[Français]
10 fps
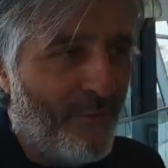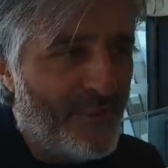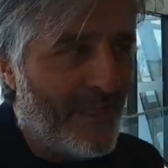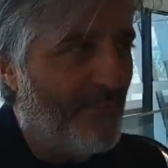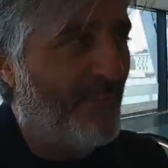que
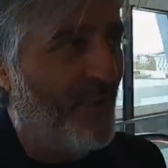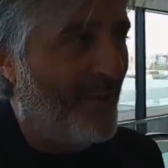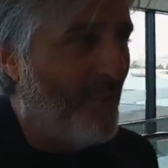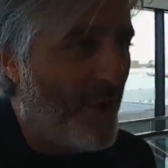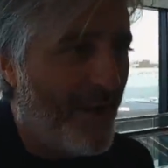vous allez
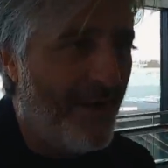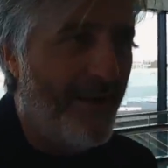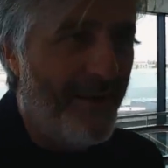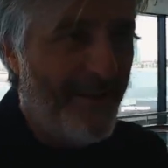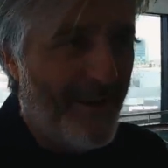pouvoir voir
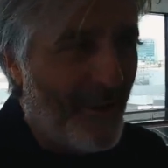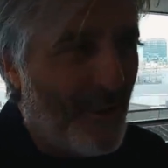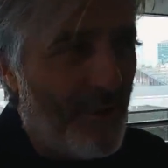euh, de